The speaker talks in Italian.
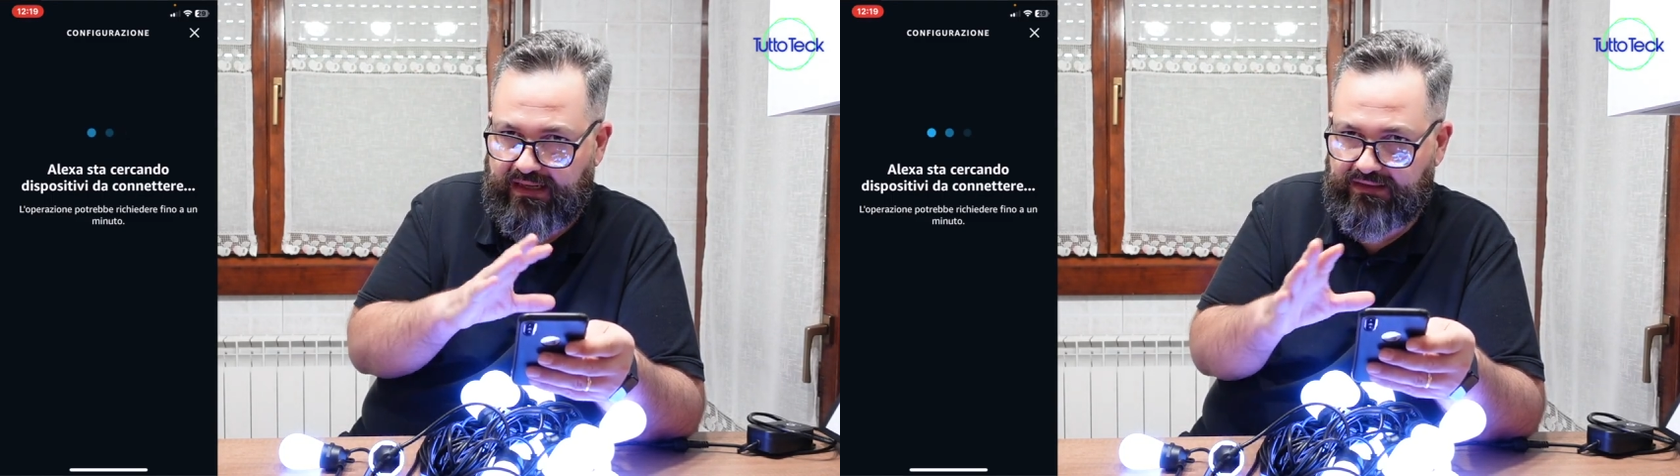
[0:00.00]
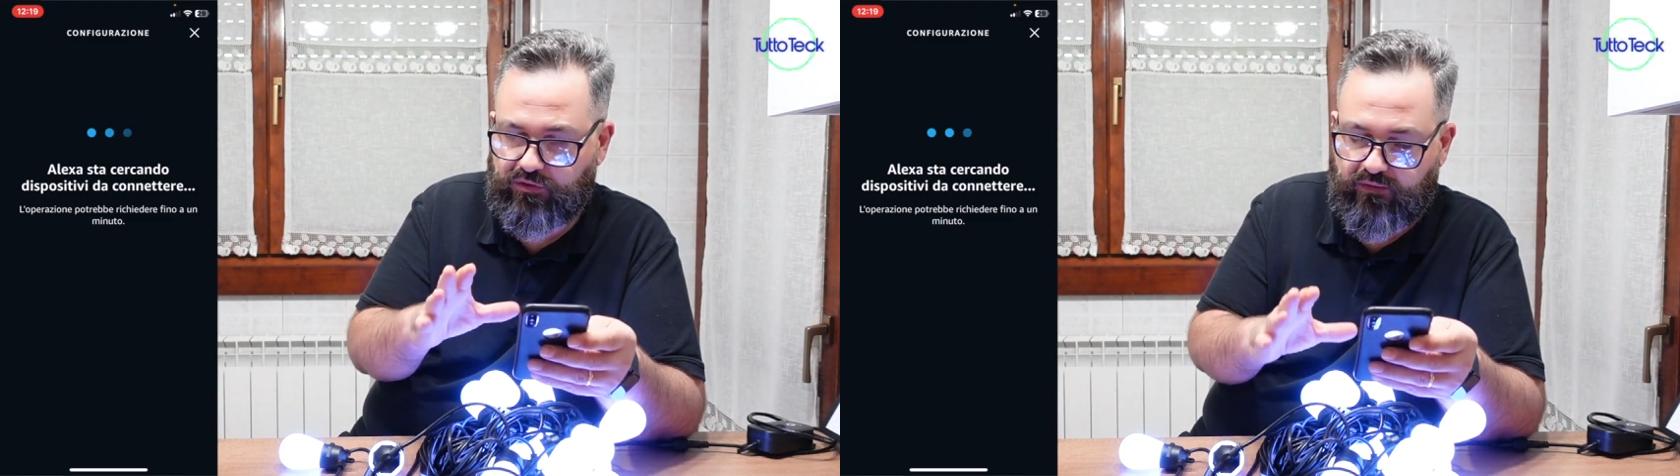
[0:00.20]

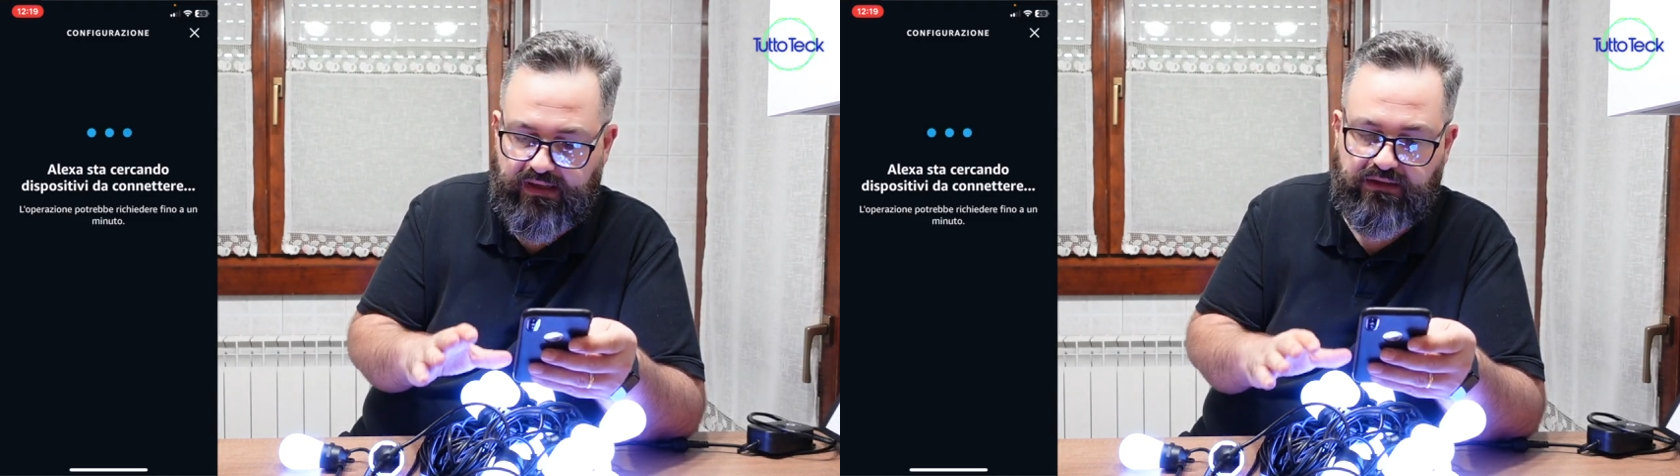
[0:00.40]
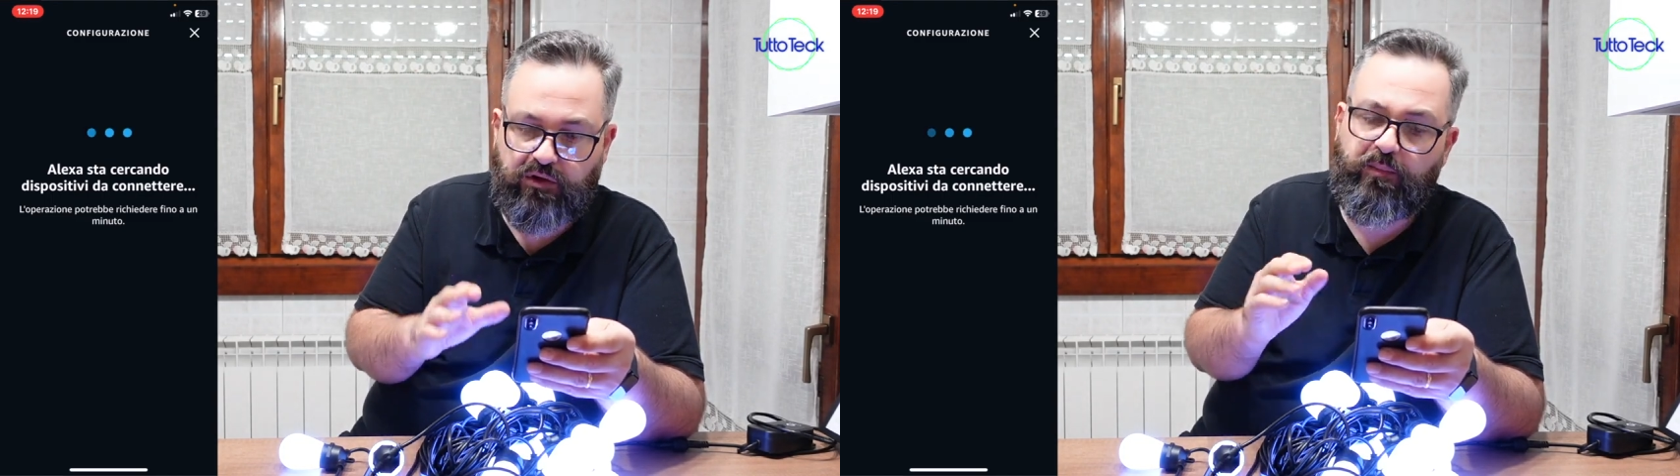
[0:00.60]
l'ha
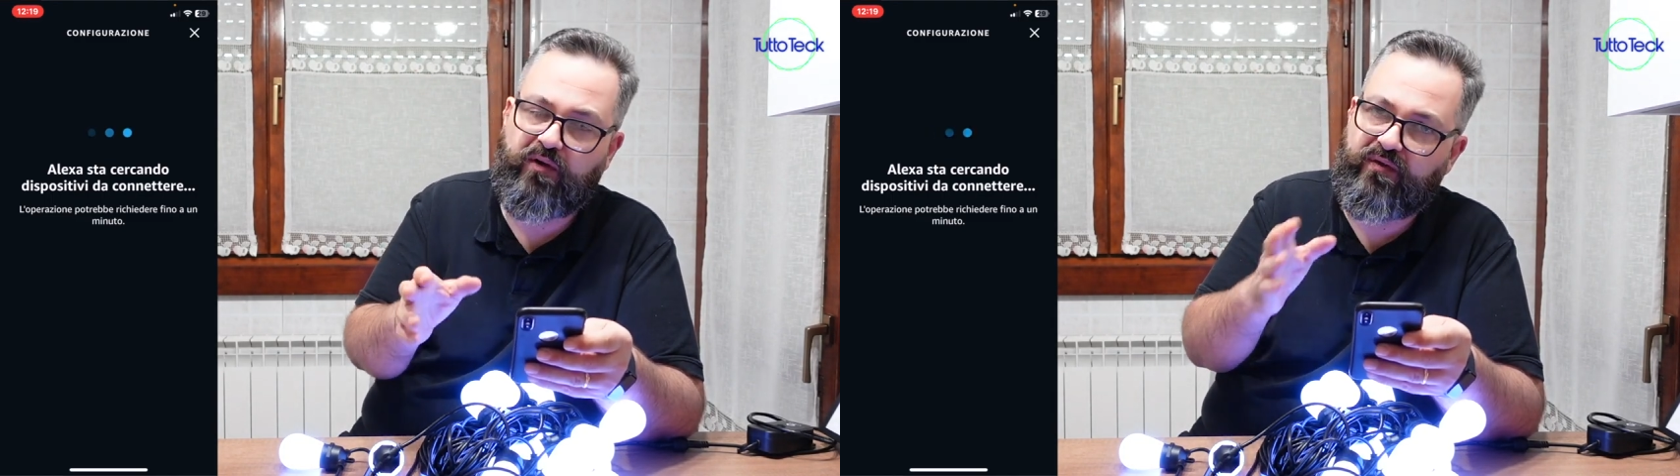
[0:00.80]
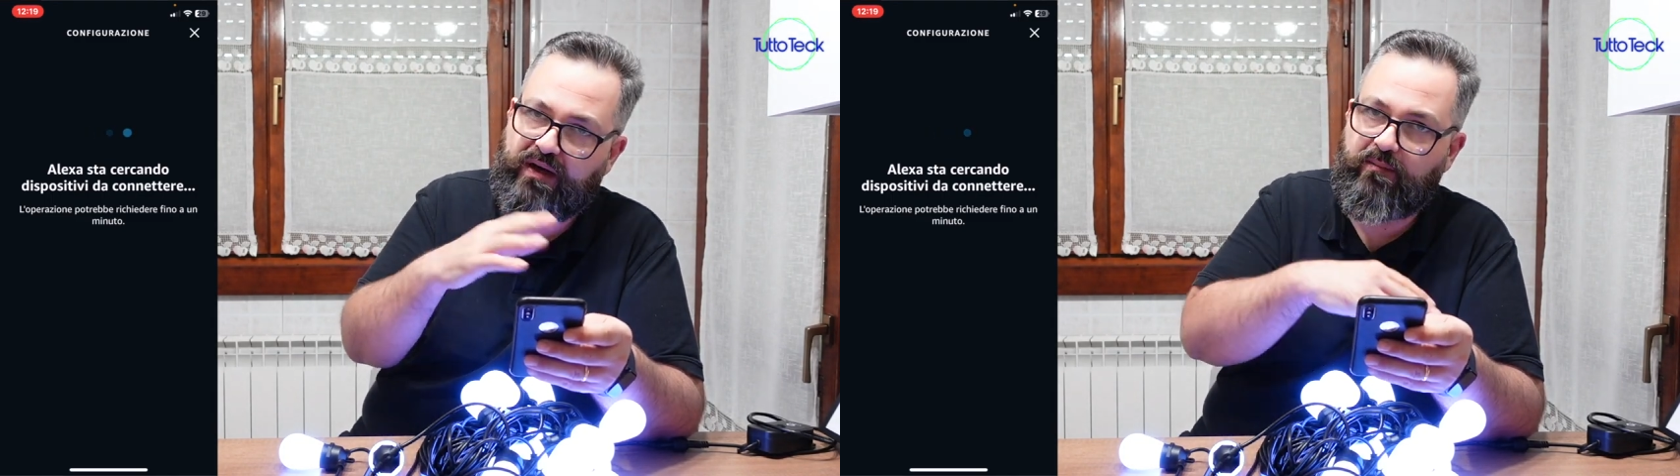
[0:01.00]
trovato e poi
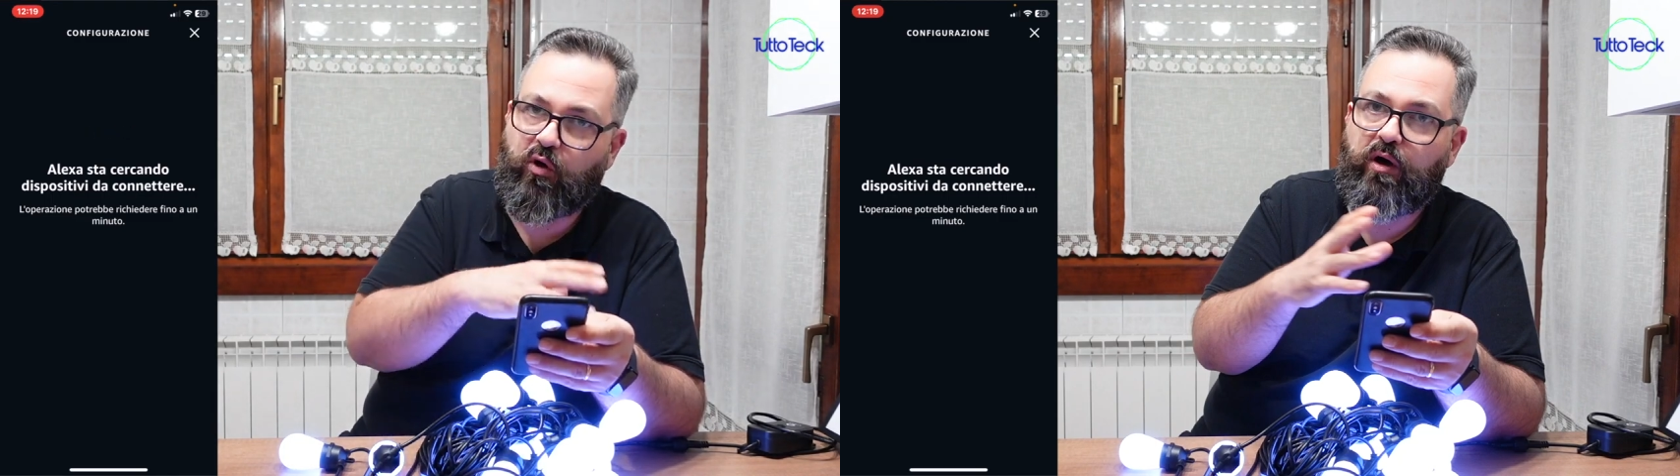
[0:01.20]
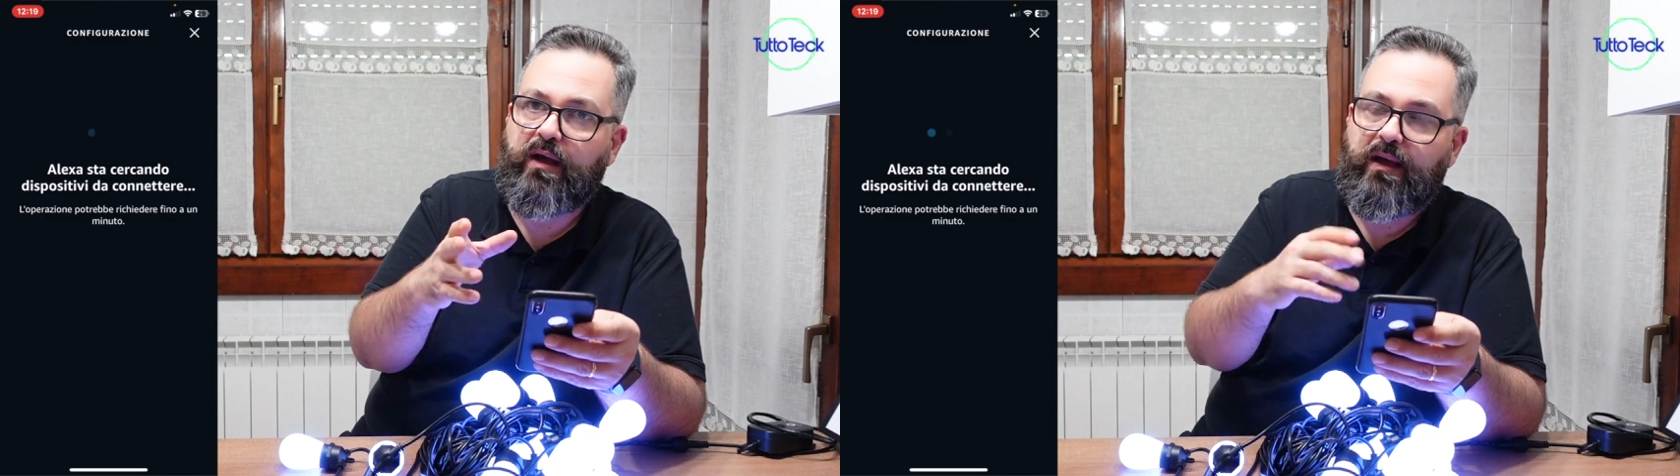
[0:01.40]

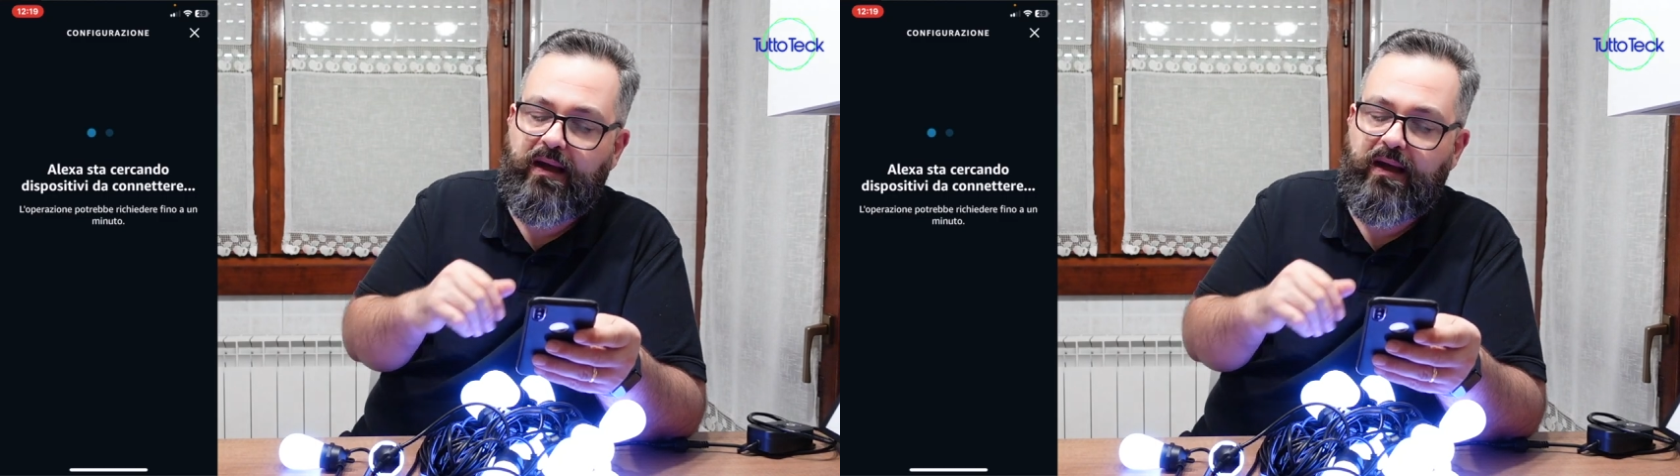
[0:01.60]
faremo